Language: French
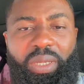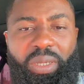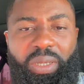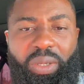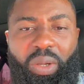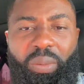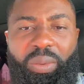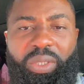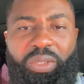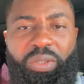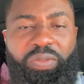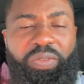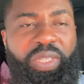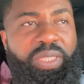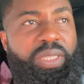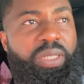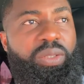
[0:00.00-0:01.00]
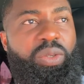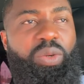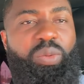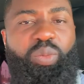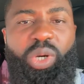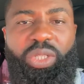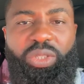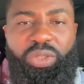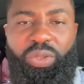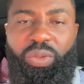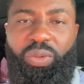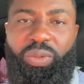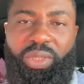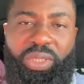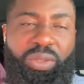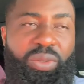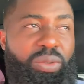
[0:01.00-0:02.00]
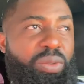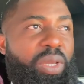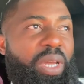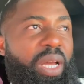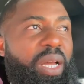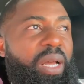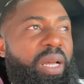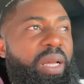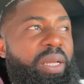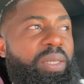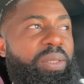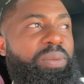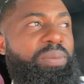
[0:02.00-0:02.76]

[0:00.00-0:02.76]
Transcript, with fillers: Comment se fait-il que moi je continue à,